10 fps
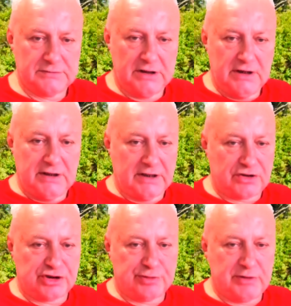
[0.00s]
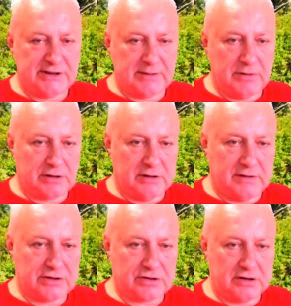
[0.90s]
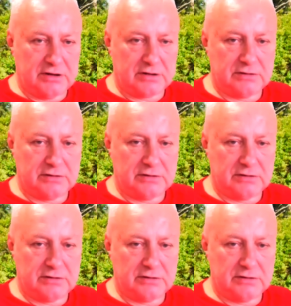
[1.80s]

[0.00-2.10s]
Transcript: Znaczy, żeby nie zablokować koloru.